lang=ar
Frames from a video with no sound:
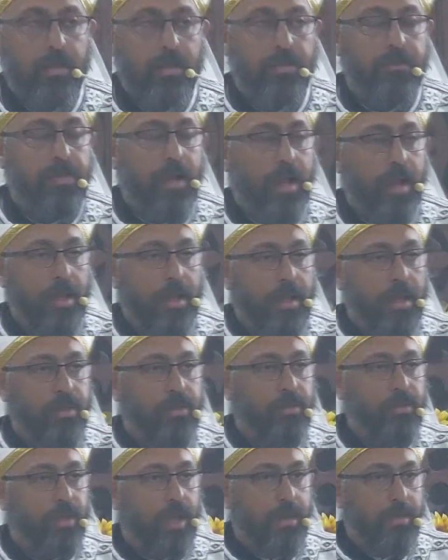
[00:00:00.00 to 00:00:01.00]
في
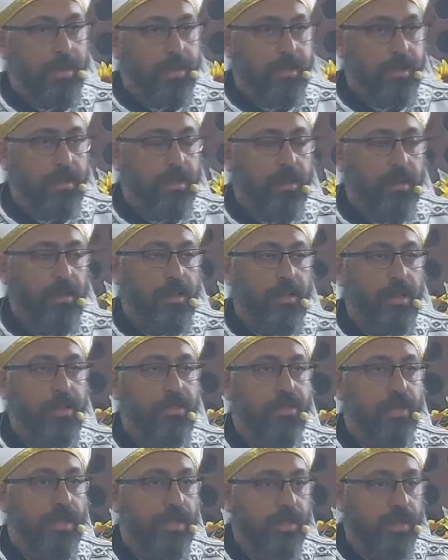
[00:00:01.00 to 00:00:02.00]
حياته كمسيحي
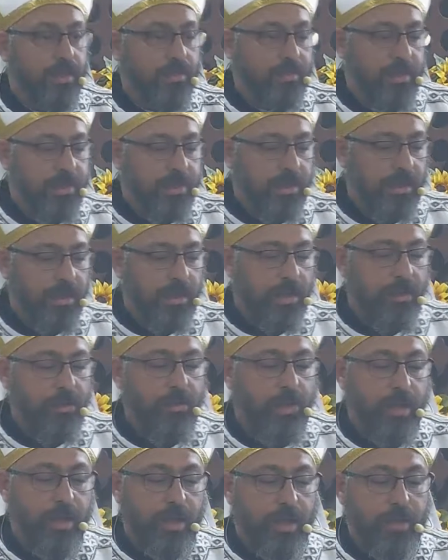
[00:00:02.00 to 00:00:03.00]
يشهد للمسيح
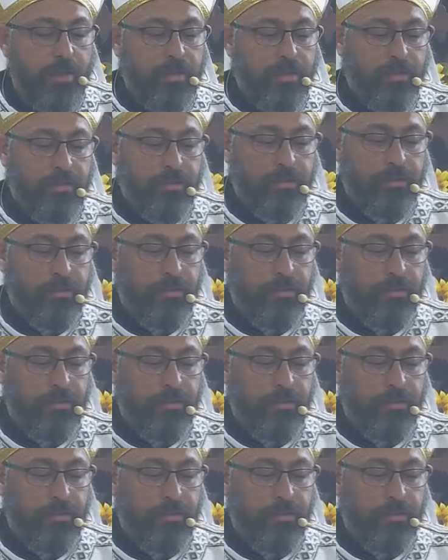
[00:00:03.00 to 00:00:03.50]
هو خادم